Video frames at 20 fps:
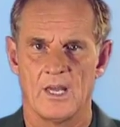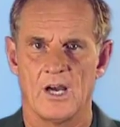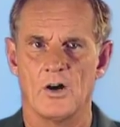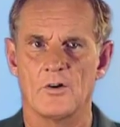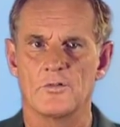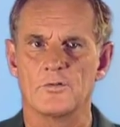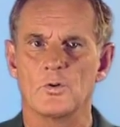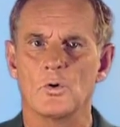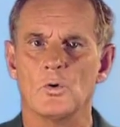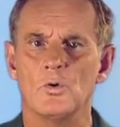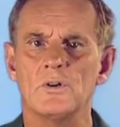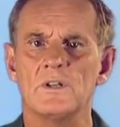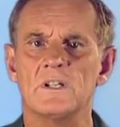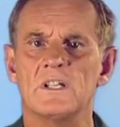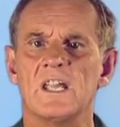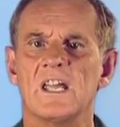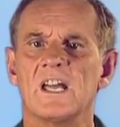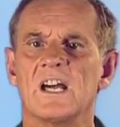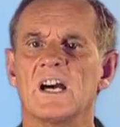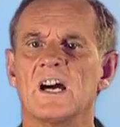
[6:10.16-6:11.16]
Aufgrund
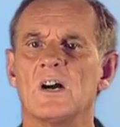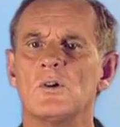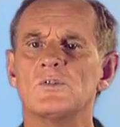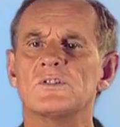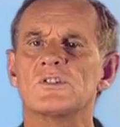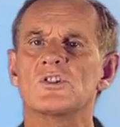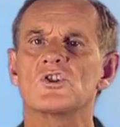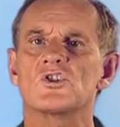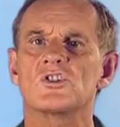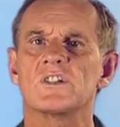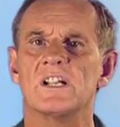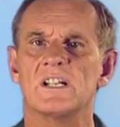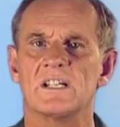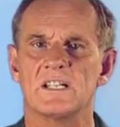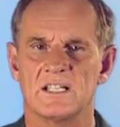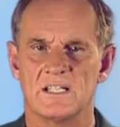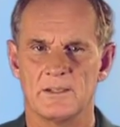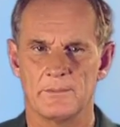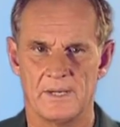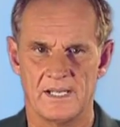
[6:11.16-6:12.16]
der
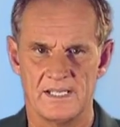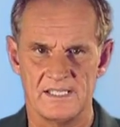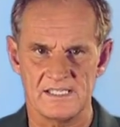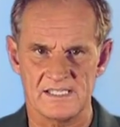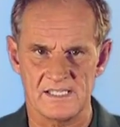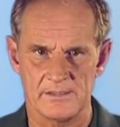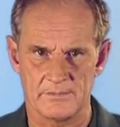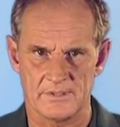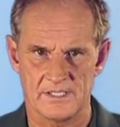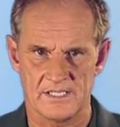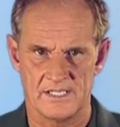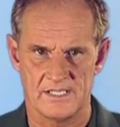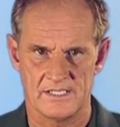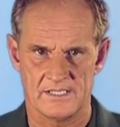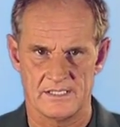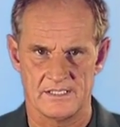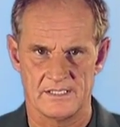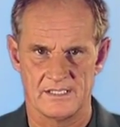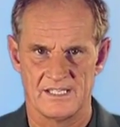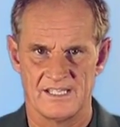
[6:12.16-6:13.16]
herausgestellten
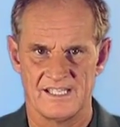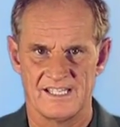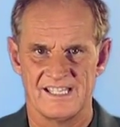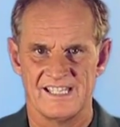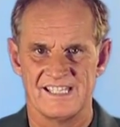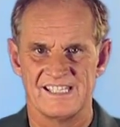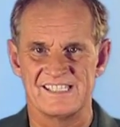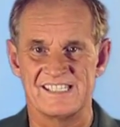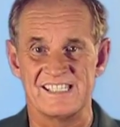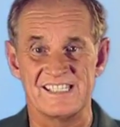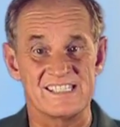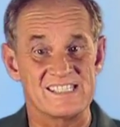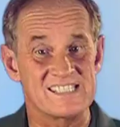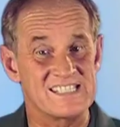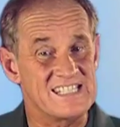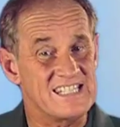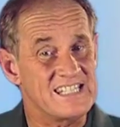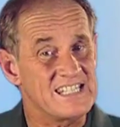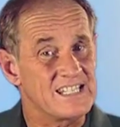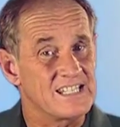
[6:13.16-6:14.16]
Gemeinsamkeiten sind
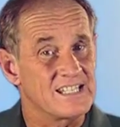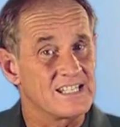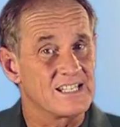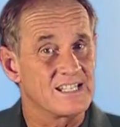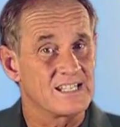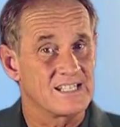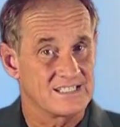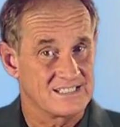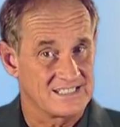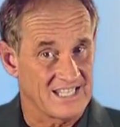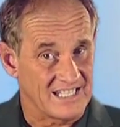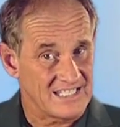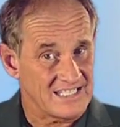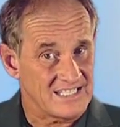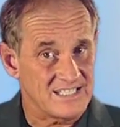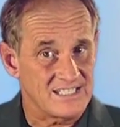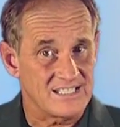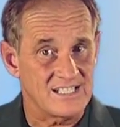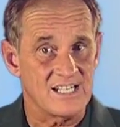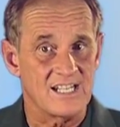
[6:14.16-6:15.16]
Sie dann
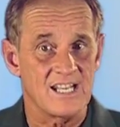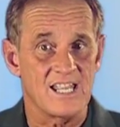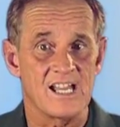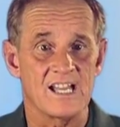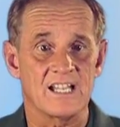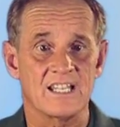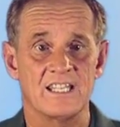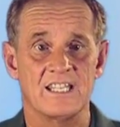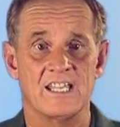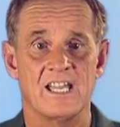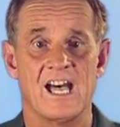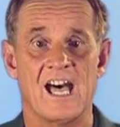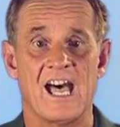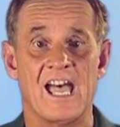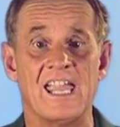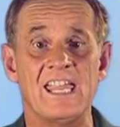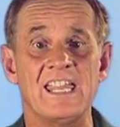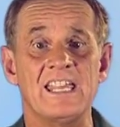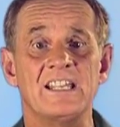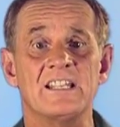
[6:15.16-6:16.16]
in der Lage, ihr
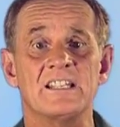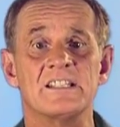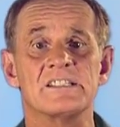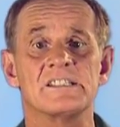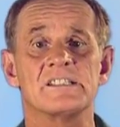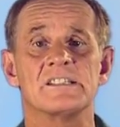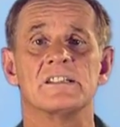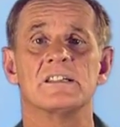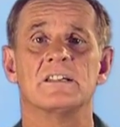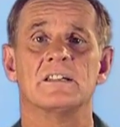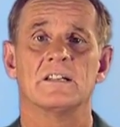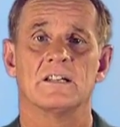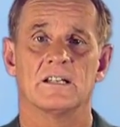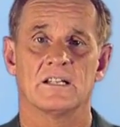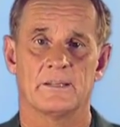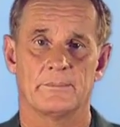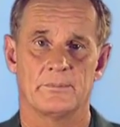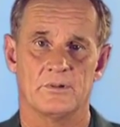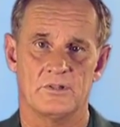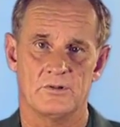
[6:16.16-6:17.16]
eigenes
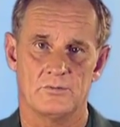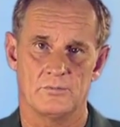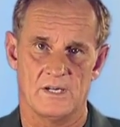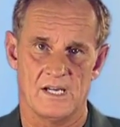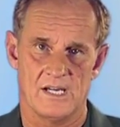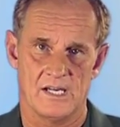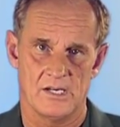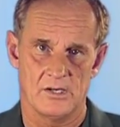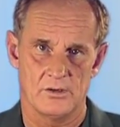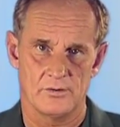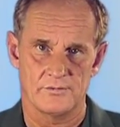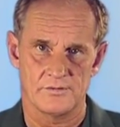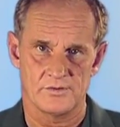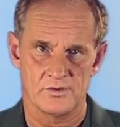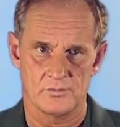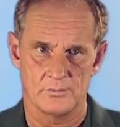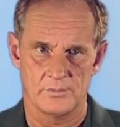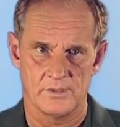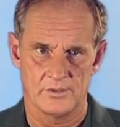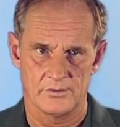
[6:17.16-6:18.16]
Repertoire
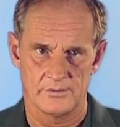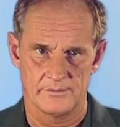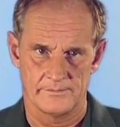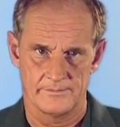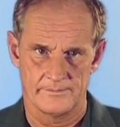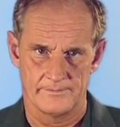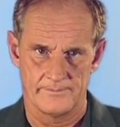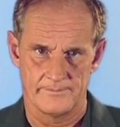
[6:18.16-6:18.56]
aufzubauen.